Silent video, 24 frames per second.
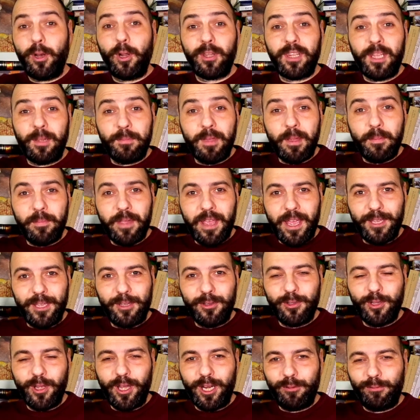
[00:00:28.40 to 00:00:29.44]
también me
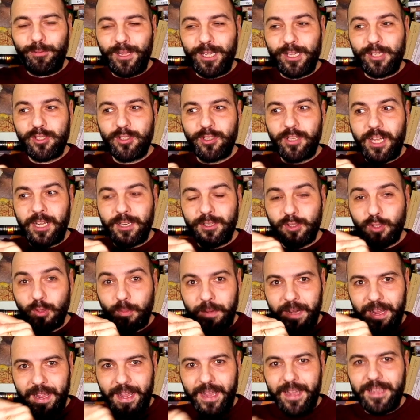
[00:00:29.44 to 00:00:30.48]
ayuda a reflexionar
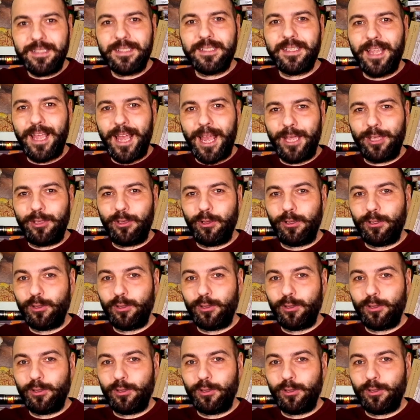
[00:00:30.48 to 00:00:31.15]
sobre este año, el